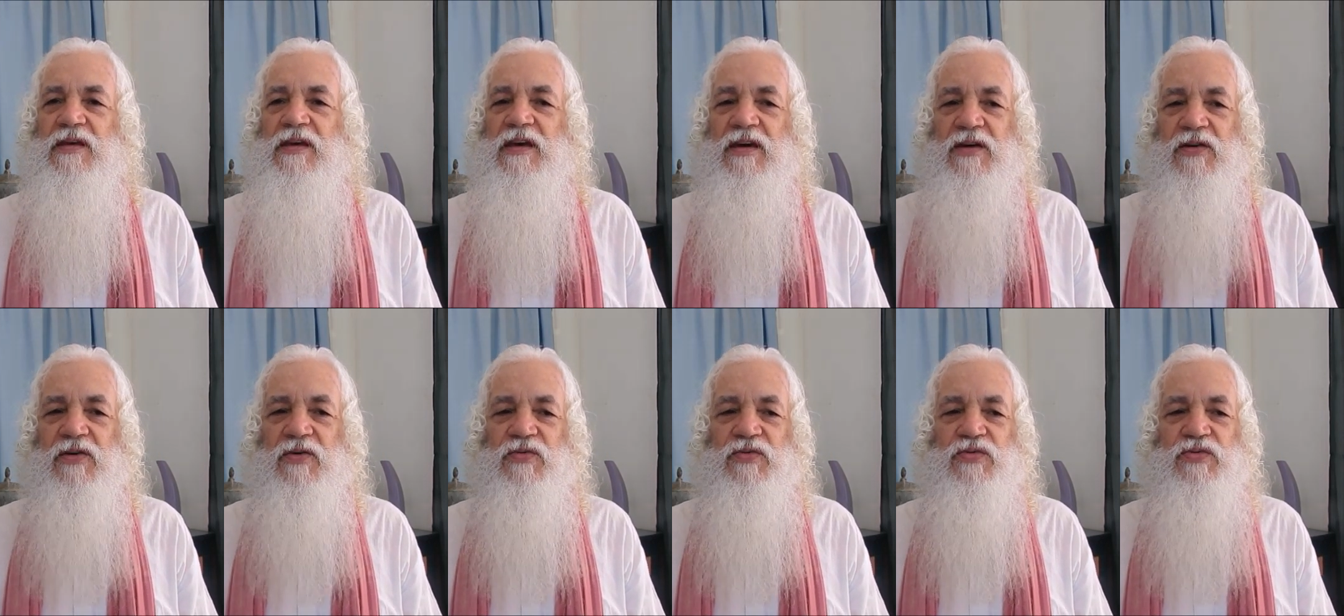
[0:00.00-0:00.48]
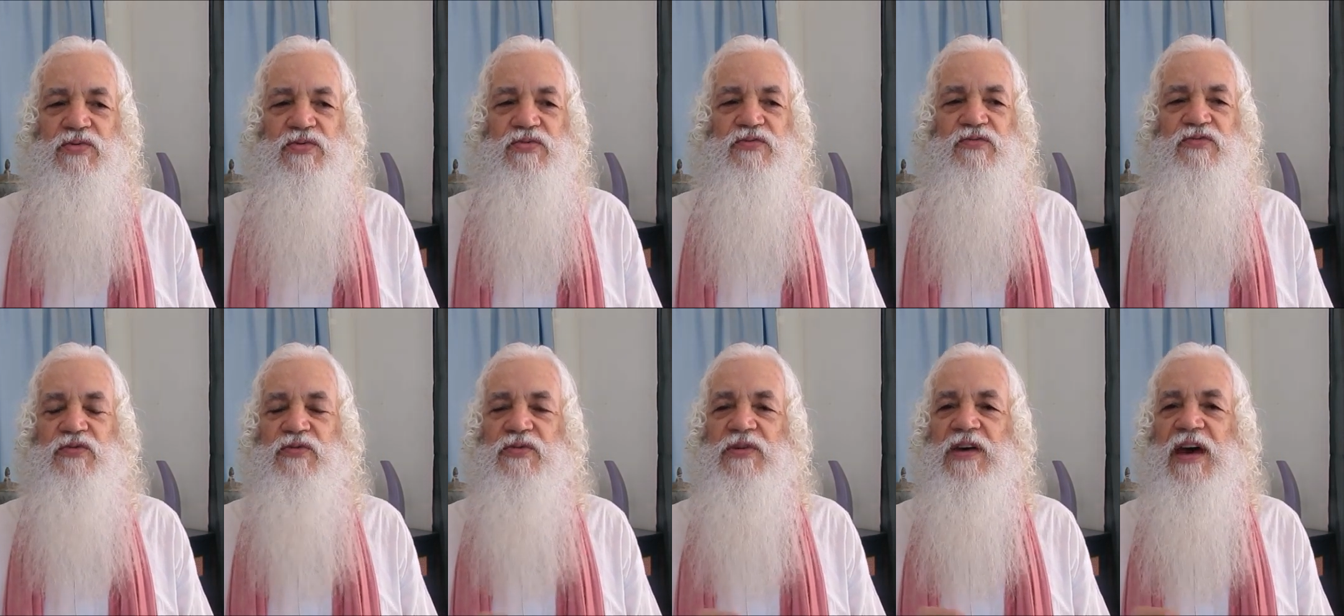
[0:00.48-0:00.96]
Et quand tu
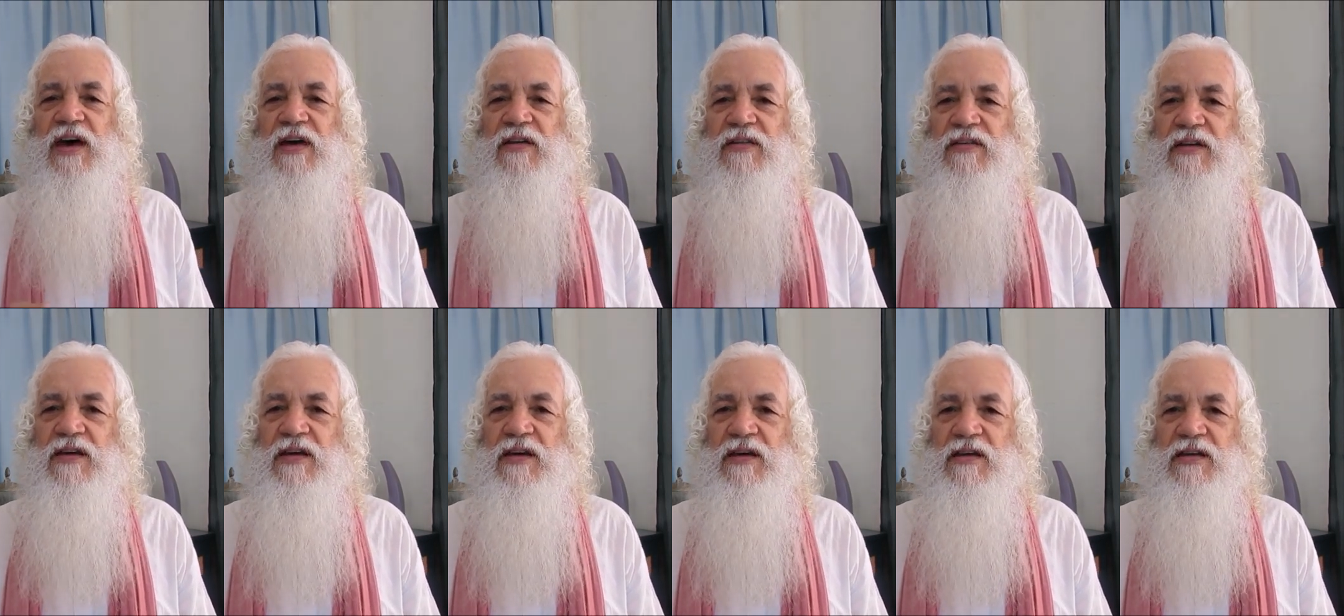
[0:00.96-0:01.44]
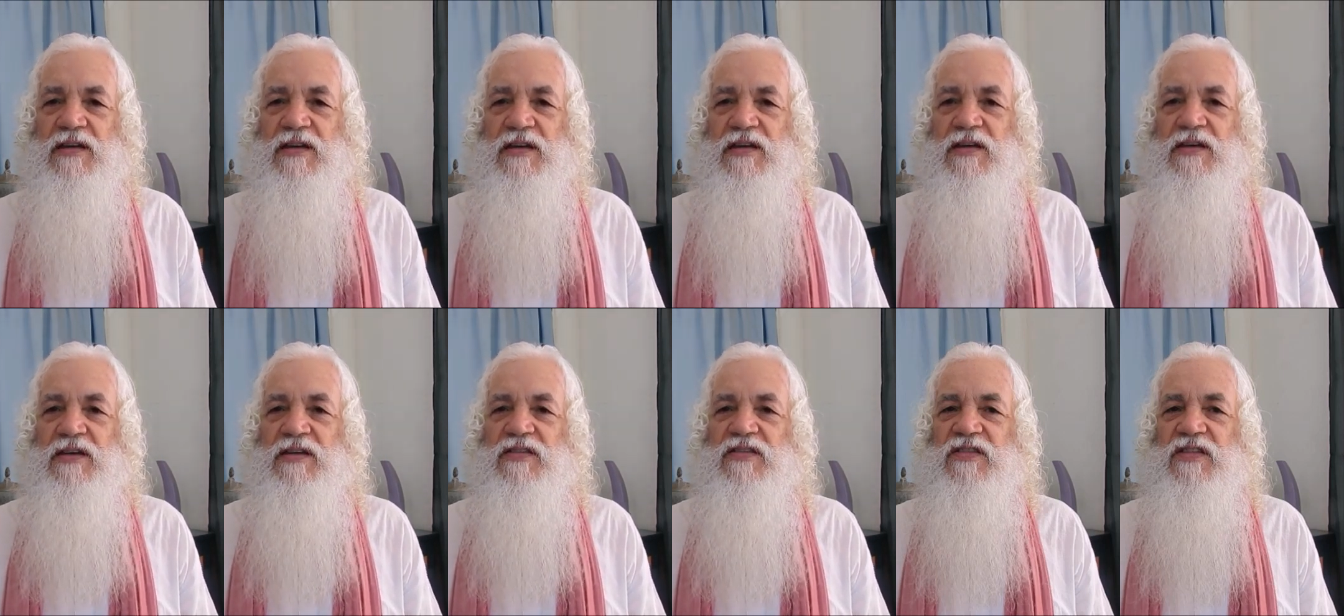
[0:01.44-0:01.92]
veux garder,
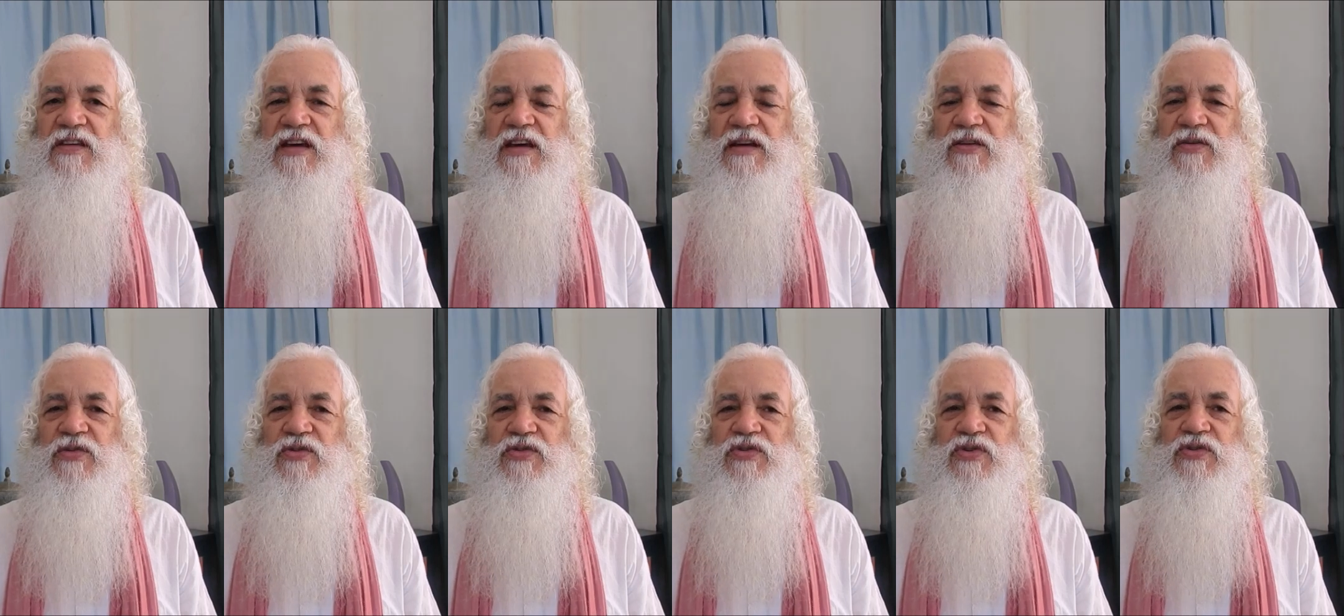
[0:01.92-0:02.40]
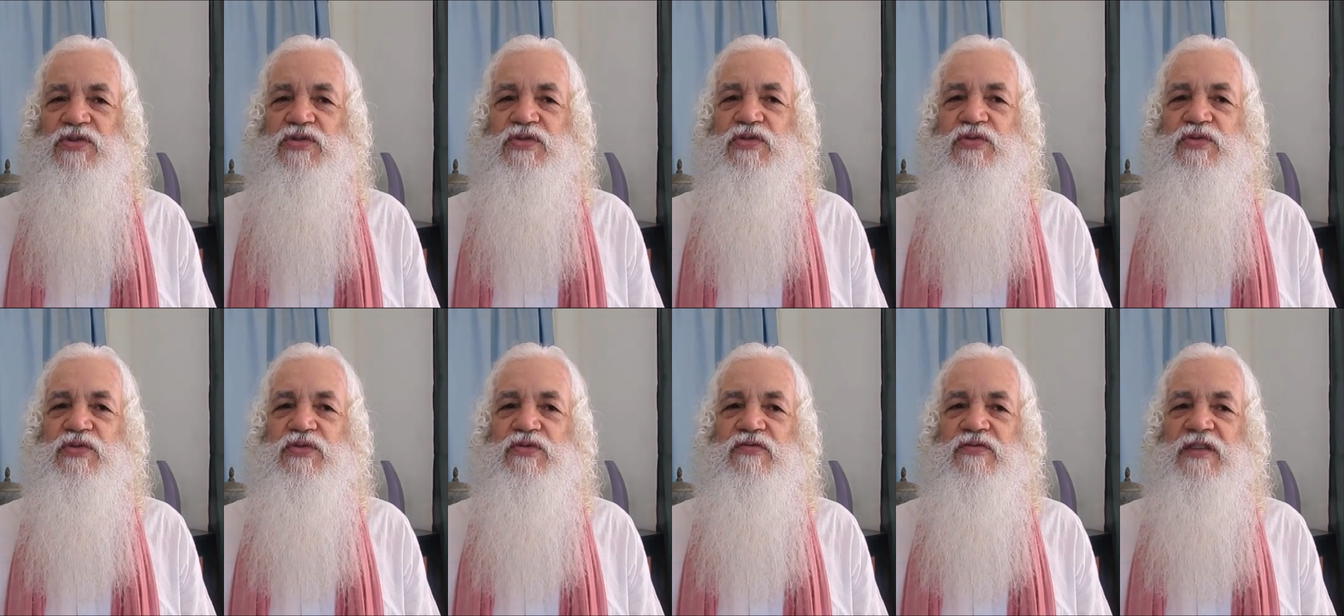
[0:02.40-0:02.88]
c'est quelque chose
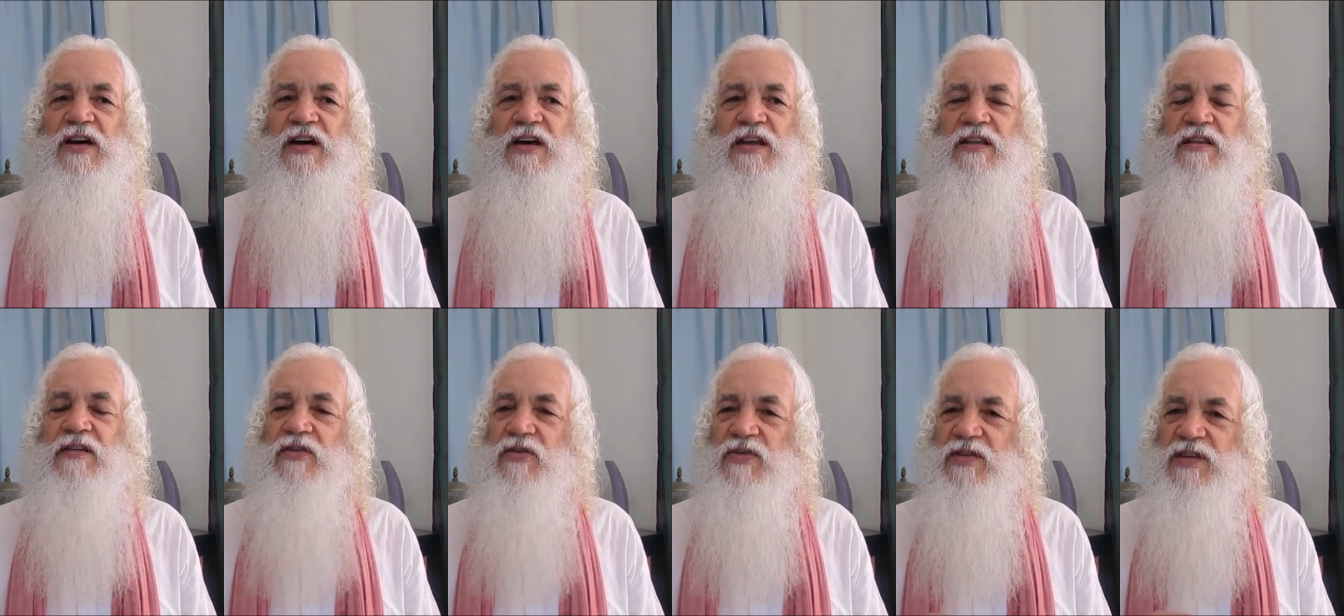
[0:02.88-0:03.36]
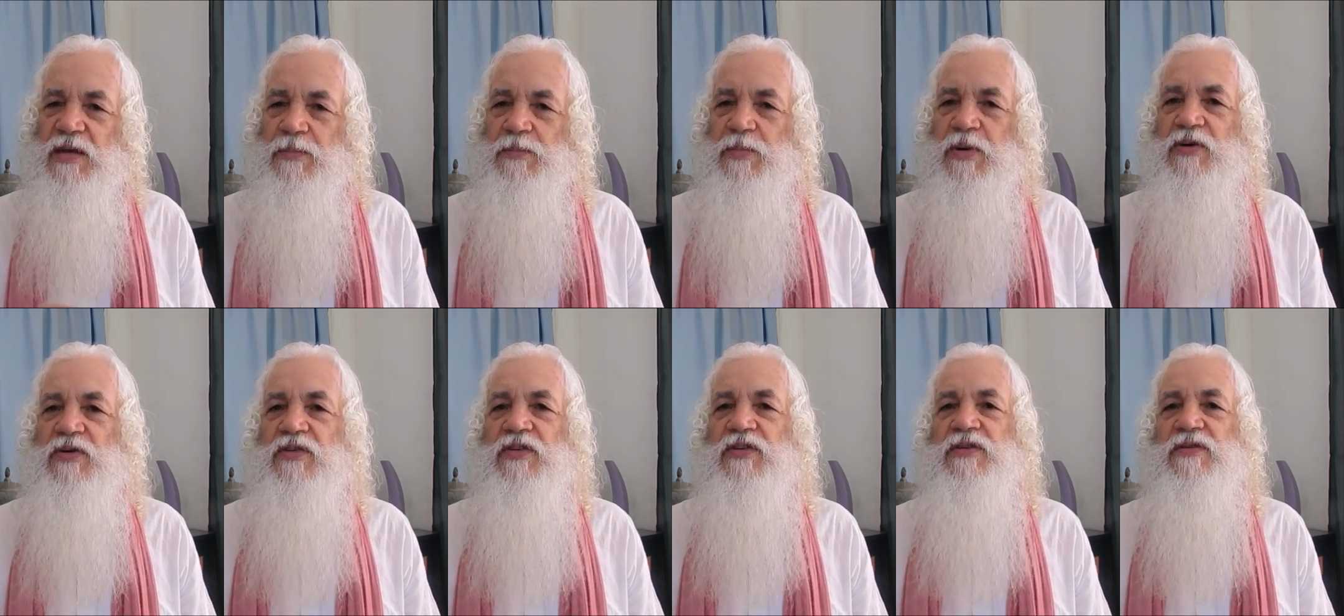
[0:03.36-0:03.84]
que tu vas être
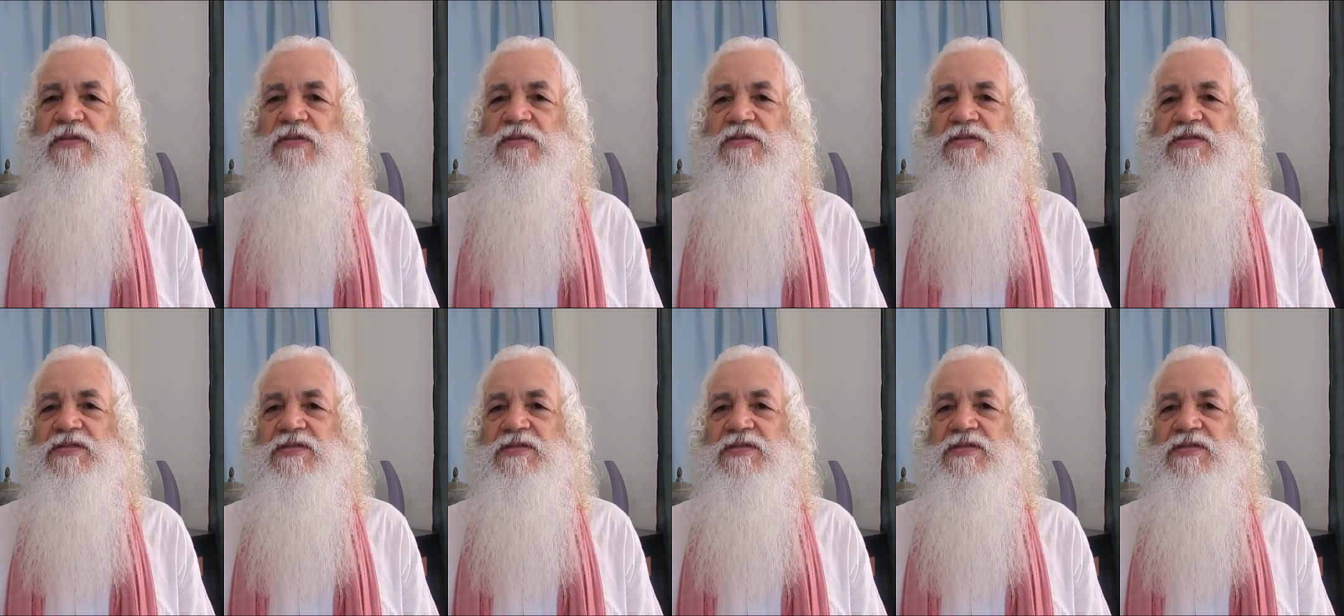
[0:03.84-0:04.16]
dépendant.